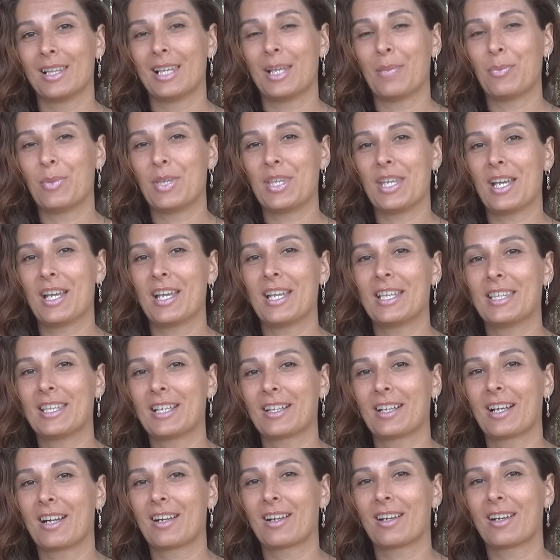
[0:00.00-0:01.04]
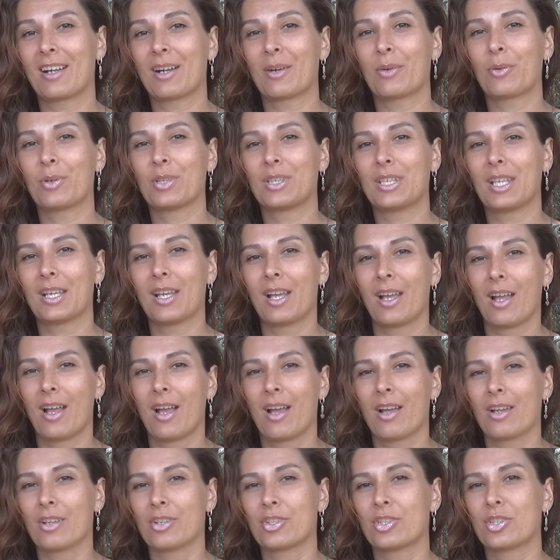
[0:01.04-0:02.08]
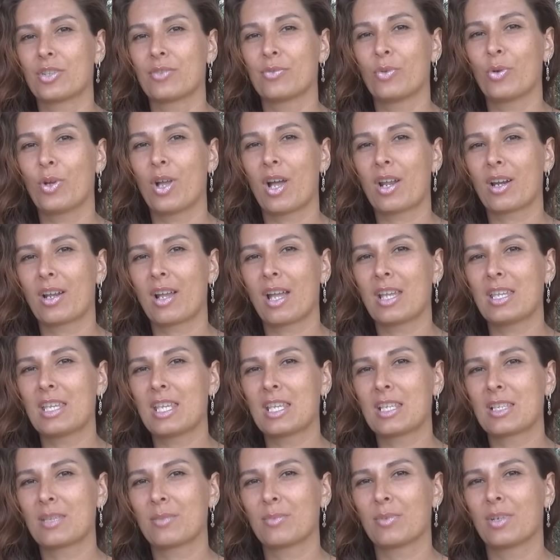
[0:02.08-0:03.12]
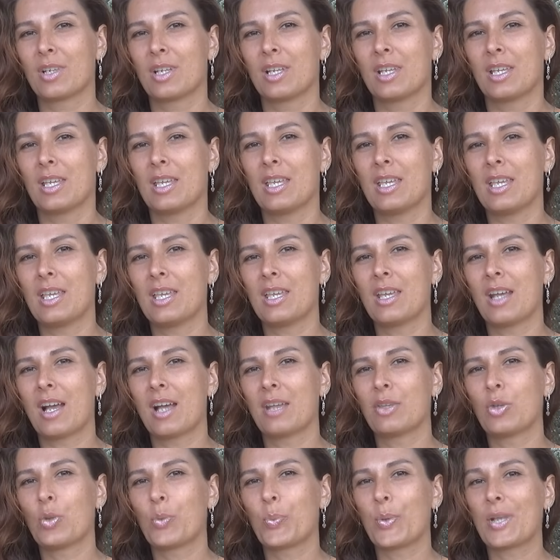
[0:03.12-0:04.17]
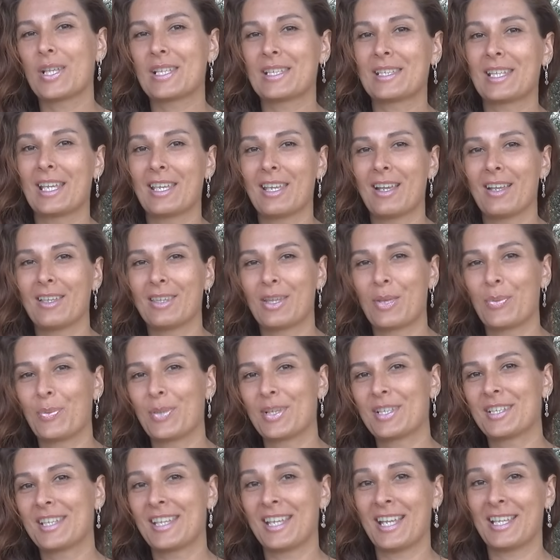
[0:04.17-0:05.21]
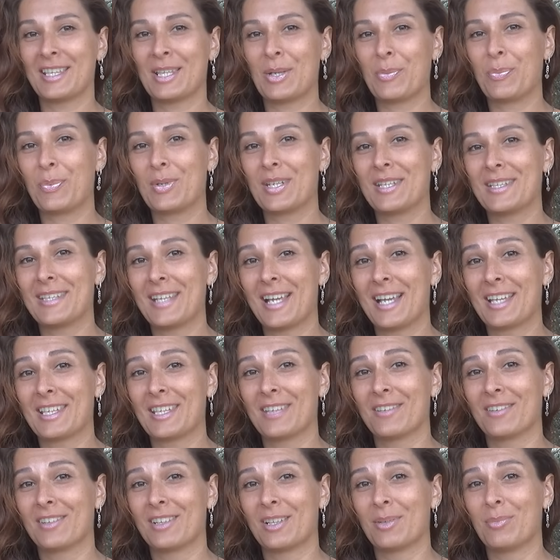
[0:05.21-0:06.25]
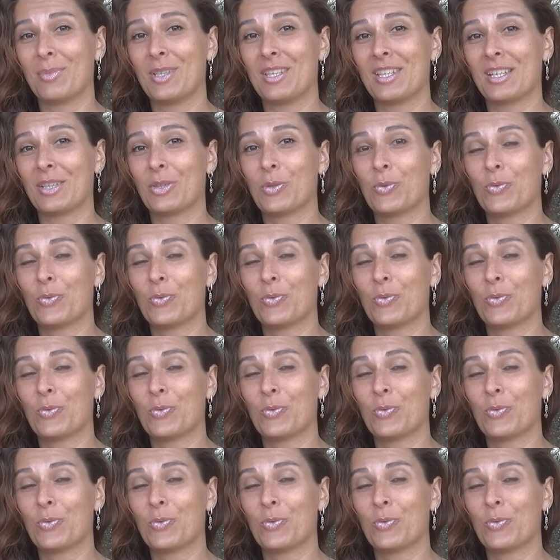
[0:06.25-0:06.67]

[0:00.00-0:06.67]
Для меня это как какой-то живой организм, и оно постоянно, постоянно притягивало меня.